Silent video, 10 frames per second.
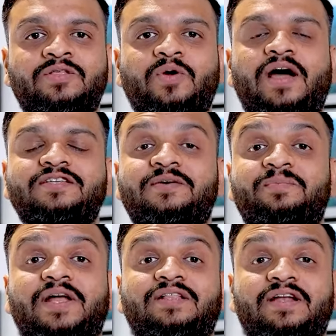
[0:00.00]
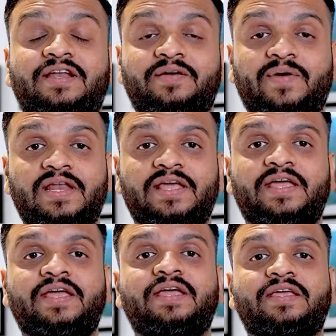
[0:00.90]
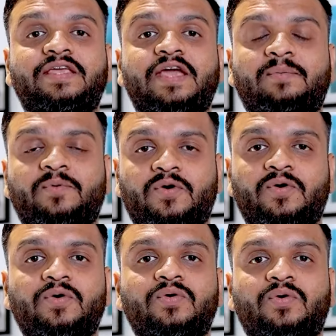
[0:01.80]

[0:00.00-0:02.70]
तो आज हम बात करने वाले हैं कि आपको